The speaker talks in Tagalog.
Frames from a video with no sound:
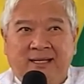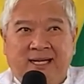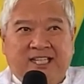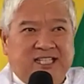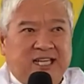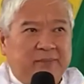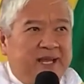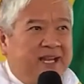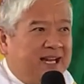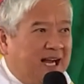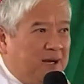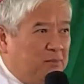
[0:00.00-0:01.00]
At
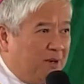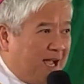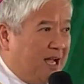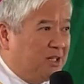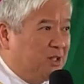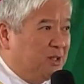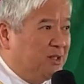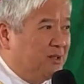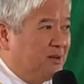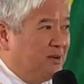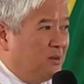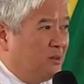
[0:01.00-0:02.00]
sasabihin ng abogado,
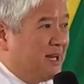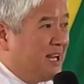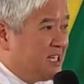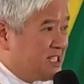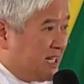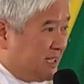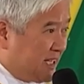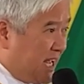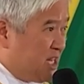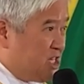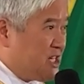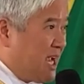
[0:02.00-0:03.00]
walang
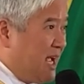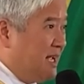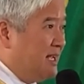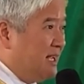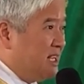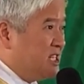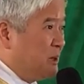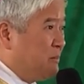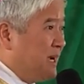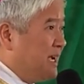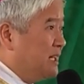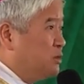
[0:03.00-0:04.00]
sentensya
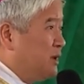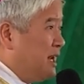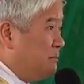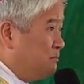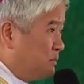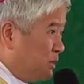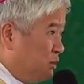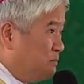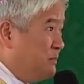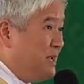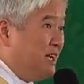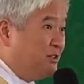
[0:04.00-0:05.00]
sapagkat walang proof
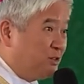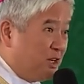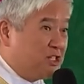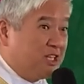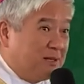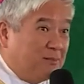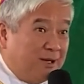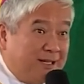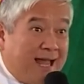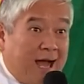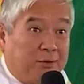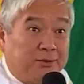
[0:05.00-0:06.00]
beyond reasonable
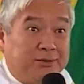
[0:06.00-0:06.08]
doubt.